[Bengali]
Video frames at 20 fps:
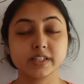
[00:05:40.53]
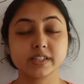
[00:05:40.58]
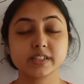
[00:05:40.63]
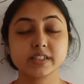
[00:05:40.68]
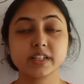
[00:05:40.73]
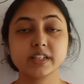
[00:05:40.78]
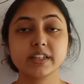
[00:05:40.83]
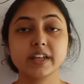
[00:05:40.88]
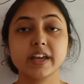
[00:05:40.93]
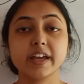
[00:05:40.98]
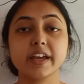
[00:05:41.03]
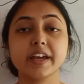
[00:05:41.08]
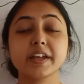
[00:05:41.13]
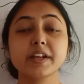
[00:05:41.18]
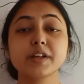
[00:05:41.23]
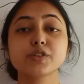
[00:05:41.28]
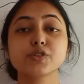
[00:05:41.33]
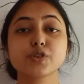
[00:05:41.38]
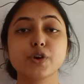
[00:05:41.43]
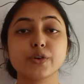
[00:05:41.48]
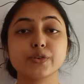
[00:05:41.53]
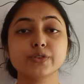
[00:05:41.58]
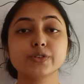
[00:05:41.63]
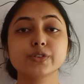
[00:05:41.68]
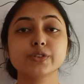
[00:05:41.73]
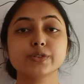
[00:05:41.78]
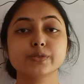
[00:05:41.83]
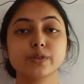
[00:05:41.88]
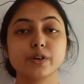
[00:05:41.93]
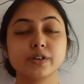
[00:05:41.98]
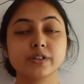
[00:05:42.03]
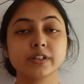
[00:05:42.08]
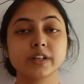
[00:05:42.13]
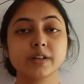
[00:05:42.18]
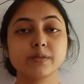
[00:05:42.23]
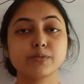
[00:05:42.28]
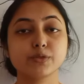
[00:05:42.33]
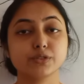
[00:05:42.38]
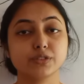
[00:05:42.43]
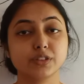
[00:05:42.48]
স্ত্রী দেহের জনন
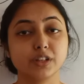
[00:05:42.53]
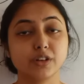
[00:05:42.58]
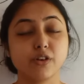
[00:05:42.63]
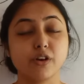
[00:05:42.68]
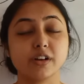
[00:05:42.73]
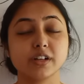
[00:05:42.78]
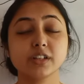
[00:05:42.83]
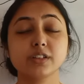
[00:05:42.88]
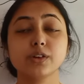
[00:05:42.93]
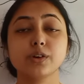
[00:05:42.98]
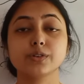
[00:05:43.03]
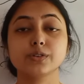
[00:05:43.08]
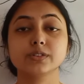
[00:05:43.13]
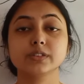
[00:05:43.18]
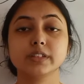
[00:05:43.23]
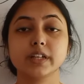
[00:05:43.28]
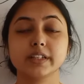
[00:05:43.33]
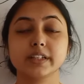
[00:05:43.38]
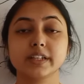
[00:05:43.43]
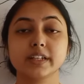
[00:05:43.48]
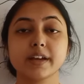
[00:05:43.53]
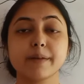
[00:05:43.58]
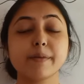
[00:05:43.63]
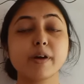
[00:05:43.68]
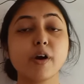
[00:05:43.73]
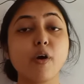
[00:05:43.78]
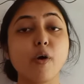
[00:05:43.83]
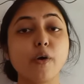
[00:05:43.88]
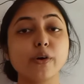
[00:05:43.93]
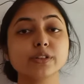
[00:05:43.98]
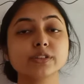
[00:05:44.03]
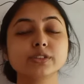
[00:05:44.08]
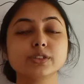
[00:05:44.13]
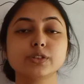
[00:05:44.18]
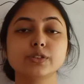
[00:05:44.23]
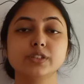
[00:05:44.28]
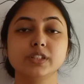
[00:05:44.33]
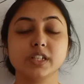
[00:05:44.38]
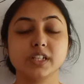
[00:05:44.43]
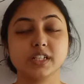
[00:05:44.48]
অঙ্গের মধ্যে ঘটে তখন তাদেরকে আমরা
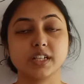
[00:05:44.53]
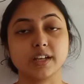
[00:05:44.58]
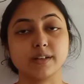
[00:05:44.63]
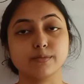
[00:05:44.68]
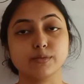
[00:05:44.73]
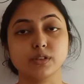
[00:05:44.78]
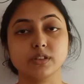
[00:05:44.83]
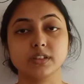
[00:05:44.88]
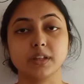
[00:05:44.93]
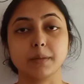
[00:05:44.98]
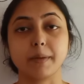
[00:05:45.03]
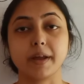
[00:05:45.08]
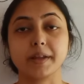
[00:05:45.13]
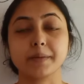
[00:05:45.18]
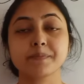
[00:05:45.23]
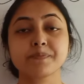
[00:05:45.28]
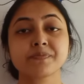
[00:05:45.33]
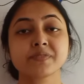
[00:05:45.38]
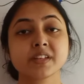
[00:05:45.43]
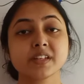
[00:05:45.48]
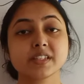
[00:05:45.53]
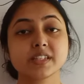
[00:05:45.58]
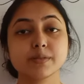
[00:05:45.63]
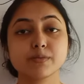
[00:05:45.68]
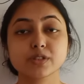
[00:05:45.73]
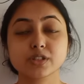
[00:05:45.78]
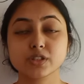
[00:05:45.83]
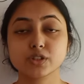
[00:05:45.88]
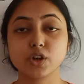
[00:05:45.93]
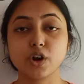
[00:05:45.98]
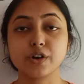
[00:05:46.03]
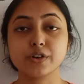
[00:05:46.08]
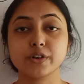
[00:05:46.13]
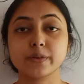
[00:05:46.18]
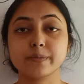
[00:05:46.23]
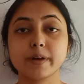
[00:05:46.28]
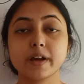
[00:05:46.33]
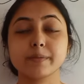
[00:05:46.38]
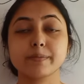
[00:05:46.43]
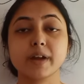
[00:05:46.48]
অন্তর্নিষেক বলতে পারি যেমন
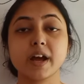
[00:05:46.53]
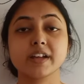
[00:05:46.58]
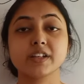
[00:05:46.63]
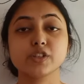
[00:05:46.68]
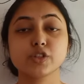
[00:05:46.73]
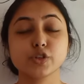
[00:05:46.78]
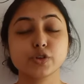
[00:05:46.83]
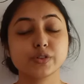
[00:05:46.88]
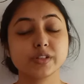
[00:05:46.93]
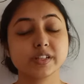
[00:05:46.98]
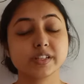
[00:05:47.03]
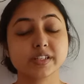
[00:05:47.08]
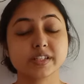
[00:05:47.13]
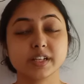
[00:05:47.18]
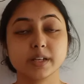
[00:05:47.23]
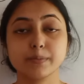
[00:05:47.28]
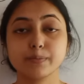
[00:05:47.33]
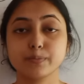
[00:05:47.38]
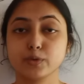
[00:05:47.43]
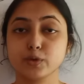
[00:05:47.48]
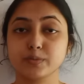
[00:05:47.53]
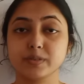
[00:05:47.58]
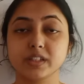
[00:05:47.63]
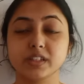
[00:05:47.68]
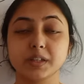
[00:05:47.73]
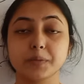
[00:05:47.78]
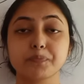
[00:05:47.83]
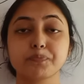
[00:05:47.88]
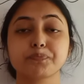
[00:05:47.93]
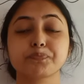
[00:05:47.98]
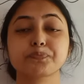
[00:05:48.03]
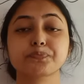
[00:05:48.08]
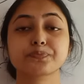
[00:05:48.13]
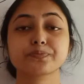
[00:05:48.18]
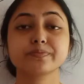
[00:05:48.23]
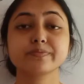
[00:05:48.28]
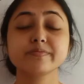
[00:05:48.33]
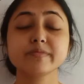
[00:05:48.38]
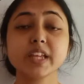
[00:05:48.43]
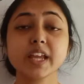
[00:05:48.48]
স্তন্যপায়ী প্রাণী সরীসৃপ প্রভৃতি
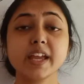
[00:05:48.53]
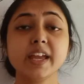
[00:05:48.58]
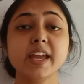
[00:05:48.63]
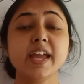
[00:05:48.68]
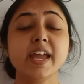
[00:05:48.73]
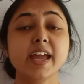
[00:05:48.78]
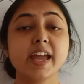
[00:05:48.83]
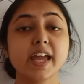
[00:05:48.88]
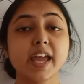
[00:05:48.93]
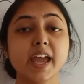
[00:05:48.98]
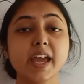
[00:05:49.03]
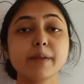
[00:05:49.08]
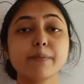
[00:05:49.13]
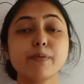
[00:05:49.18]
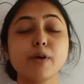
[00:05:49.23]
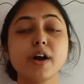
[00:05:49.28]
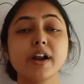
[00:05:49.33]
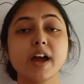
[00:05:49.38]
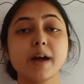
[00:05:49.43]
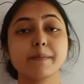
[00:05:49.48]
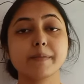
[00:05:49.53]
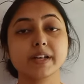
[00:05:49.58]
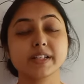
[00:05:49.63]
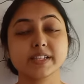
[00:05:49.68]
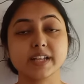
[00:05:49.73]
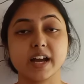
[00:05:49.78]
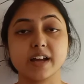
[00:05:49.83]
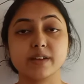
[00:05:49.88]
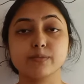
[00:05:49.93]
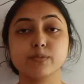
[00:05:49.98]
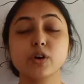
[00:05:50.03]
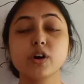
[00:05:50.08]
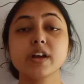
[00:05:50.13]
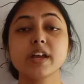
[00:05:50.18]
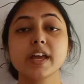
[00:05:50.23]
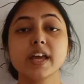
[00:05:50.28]
এরপর আমরা জানব